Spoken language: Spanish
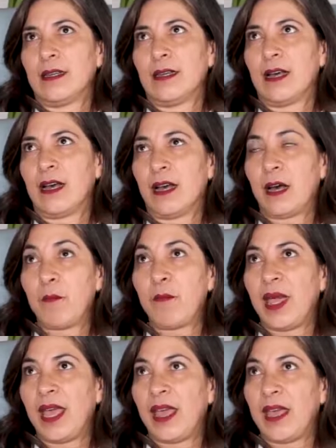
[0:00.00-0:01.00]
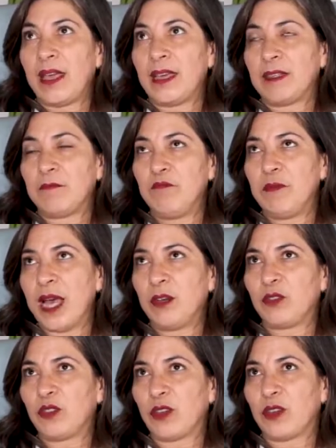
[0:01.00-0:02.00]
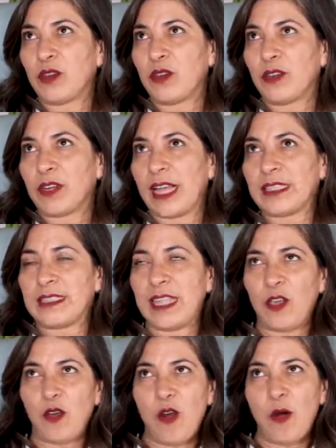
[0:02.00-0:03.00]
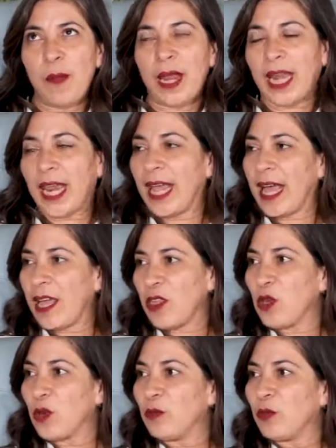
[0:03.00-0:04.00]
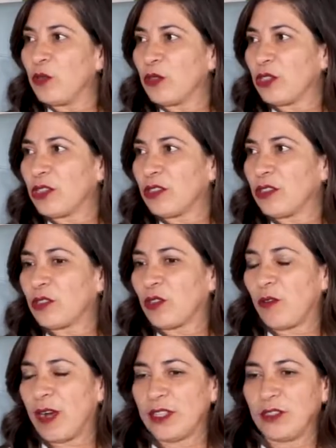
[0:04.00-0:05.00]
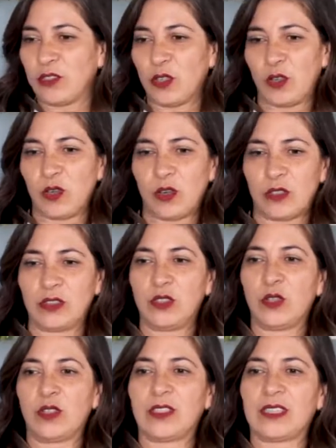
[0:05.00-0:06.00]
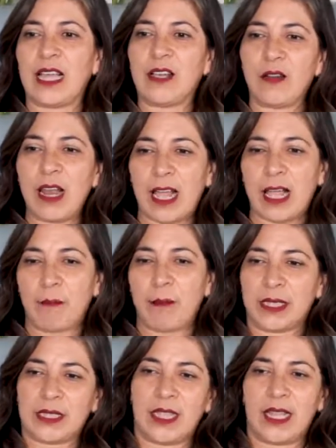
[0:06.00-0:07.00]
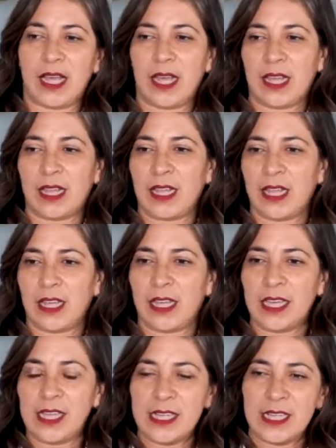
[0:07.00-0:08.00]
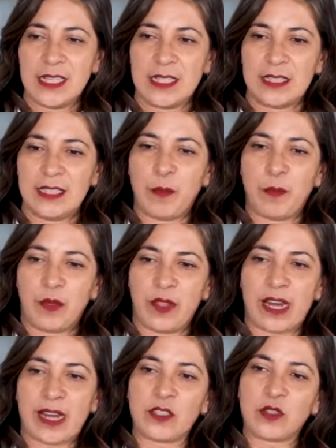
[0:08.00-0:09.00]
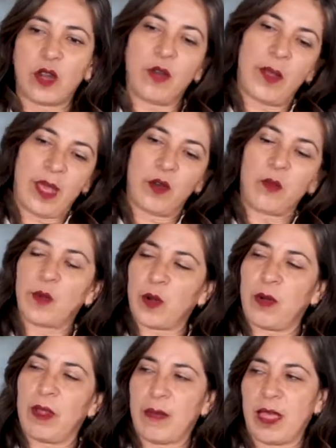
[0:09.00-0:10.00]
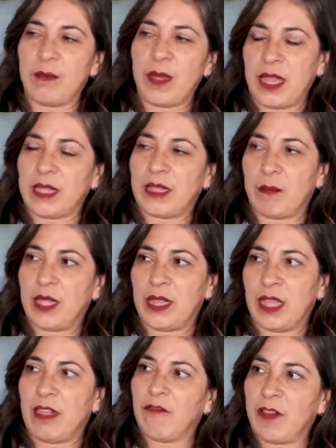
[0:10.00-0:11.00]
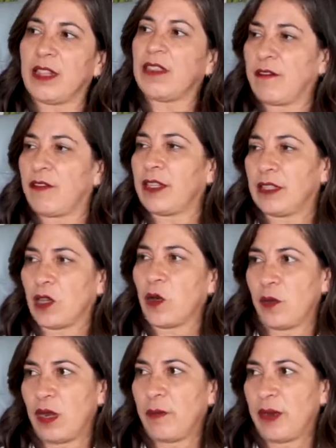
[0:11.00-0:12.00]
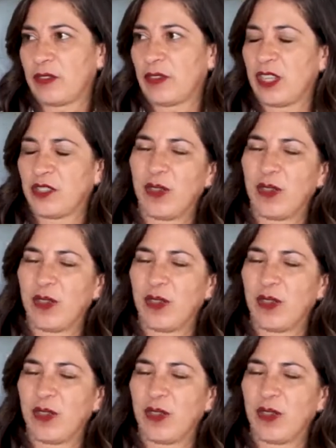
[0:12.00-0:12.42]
Ah, me, me autocastigo, me regaño mucho cuando no tengo la capacidad de, poder resolver un problema inmediatamente de frente a frente con una persona.